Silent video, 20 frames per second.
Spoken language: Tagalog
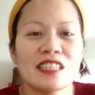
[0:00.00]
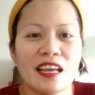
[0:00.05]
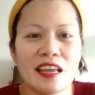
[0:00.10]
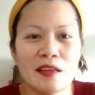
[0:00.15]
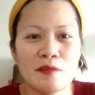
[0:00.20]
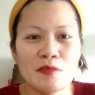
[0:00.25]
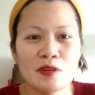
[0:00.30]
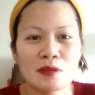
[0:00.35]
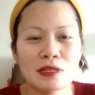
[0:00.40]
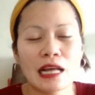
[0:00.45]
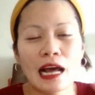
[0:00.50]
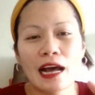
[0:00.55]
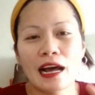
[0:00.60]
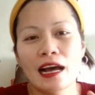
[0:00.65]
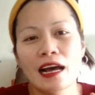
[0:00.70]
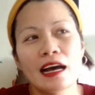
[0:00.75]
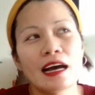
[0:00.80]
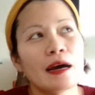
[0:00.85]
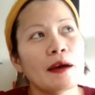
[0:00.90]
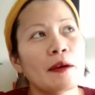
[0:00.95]
ko sa Avon,
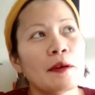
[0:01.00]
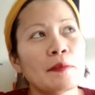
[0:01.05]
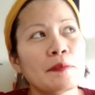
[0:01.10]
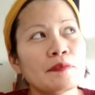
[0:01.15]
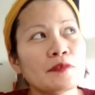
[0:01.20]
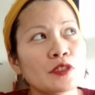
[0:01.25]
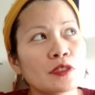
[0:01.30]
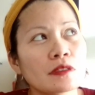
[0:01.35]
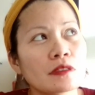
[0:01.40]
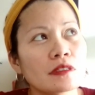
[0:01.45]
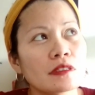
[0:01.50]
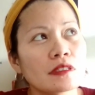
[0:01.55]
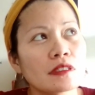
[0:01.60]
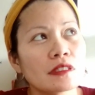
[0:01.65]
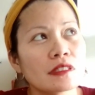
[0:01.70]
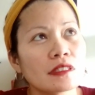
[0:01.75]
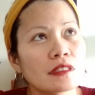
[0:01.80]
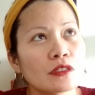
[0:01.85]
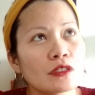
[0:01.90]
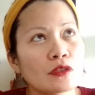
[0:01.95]
ah, uh,
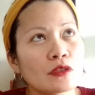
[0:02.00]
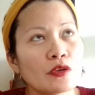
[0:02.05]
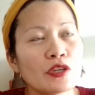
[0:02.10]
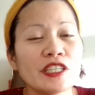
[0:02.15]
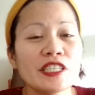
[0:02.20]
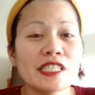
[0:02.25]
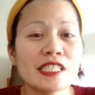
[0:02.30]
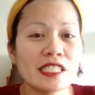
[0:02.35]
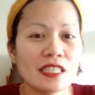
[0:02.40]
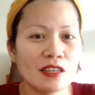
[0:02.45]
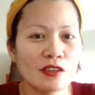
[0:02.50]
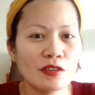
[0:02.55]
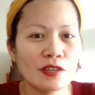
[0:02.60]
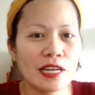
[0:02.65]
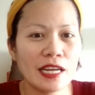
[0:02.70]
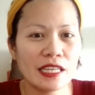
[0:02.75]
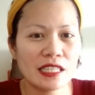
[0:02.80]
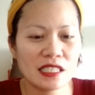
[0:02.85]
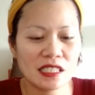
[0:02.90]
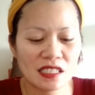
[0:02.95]
2 years
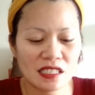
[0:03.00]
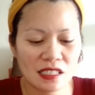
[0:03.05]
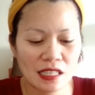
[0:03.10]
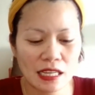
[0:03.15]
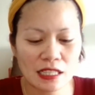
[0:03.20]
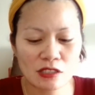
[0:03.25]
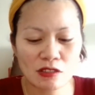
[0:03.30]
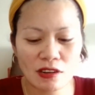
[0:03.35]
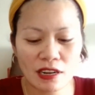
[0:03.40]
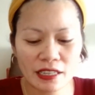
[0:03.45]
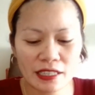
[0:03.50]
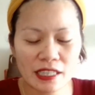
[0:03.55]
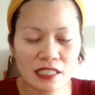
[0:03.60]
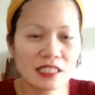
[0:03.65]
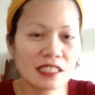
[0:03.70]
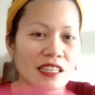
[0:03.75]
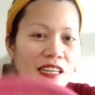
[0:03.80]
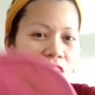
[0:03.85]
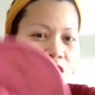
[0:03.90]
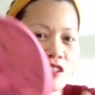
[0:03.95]
ago guys. Kaso lang
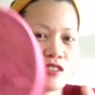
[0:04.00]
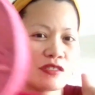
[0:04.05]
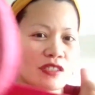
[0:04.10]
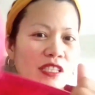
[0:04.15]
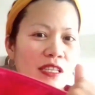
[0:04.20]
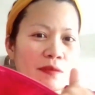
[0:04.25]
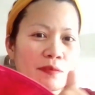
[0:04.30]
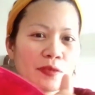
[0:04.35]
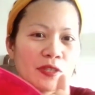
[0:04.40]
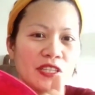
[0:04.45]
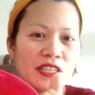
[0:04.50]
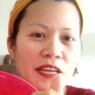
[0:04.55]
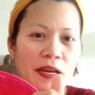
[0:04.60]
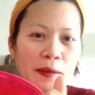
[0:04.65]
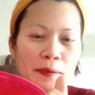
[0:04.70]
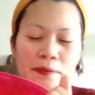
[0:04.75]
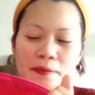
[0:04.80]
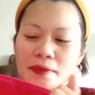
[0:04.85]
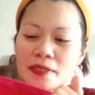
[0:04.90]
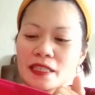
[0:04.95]
guys, sira na yung zipper
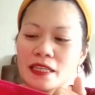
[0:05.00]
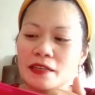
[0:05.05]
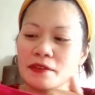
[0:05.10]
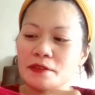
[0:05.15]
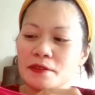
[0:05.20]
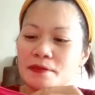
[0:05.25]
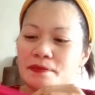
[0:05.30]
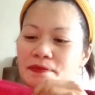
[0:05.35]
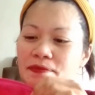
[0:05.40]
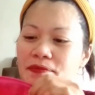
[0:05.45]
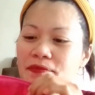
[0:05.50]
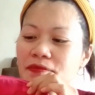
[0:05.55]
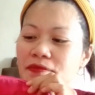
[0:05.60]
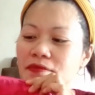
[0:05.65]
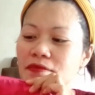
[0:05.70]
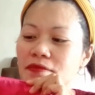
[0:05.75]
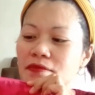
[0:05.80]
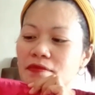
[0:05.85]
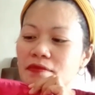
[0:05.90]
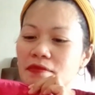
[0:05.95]
niya. Ayan o. Oh.
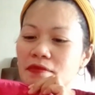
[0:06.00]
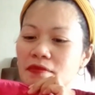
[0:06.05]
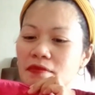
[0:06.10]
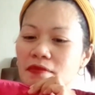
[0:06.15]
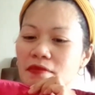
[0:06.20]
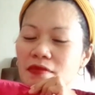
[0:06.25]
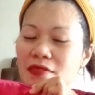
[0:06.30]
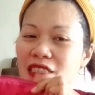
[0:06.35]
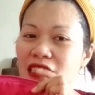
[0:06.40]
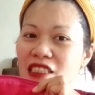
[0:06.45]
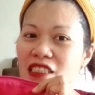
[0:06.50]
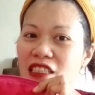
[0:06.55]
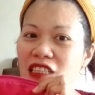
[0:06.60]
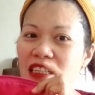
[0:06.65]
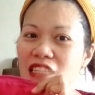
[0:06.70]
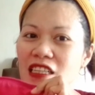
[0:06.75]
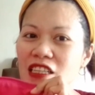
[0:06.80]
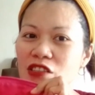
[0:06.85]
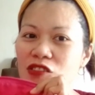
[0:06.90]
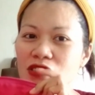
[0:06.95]

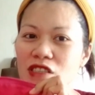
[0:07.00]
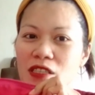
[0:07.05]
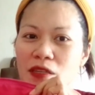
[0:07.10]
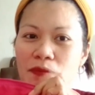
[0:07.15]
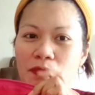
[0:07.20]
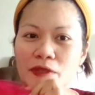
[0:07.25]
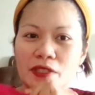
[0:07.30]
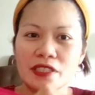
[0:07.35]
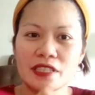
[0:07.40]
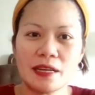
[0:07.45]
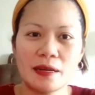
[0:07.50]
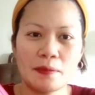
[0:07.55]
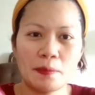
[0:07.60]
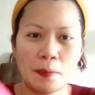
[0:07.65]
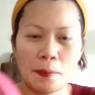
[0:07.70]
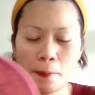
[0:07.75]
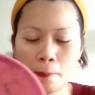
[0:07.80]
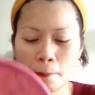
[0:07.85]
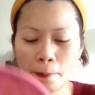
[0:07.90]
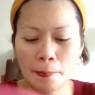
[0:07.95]
Sira na yung zipper niya.
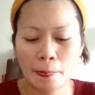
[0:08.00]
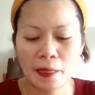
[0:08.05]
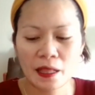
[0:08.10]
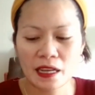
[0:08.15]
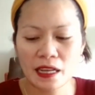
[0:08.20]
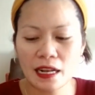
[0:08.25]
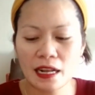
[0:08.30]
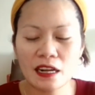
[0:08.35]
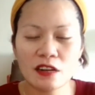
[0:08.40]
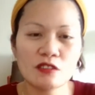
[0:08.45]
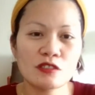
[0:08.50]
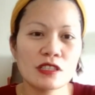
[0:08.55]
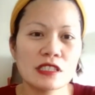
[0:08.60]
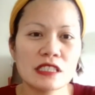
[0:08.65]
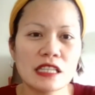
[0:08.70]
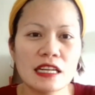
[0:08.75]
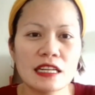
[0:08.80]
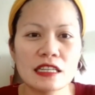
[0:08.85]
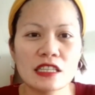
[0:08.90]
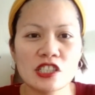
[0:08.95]
Kailangan ko
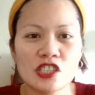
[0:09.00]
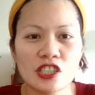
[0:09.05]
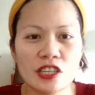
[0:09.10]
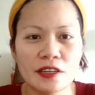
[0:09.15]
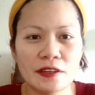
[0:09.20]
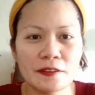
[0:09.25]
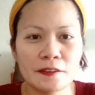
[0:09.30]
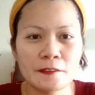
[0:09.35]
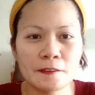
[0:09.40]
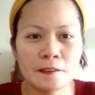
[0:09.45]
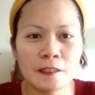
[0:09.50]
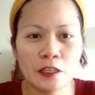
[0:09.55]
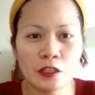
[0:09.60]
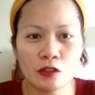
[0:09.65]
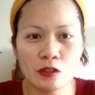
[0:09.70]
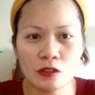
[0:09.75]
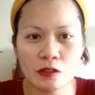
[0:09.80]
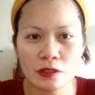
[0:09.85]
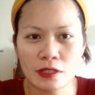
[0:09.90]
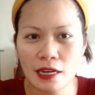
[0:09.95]
na talaga siyang,
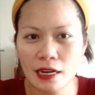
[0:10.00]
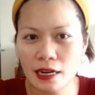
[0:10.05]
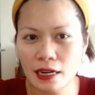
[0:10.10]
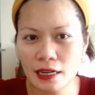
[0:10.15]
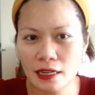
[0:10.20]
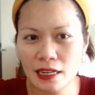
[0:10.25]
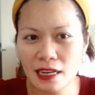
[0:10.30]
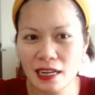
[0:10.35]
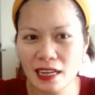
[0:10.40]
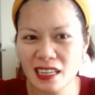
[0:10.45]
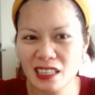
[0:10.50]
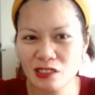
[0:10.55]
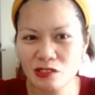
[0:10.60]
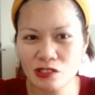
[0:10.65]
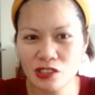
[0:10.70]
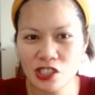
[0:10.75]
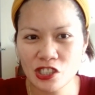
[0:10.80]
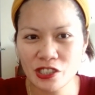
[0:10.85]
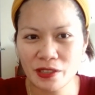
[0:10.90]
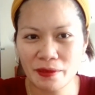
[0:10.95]
ano, kailangan, kailangan
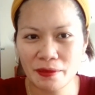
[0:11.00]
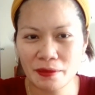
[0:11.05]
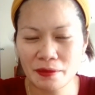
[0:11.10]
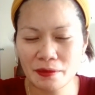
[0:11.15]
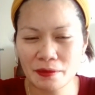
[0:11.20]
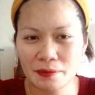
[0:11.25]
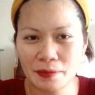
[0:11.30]
ko na siyang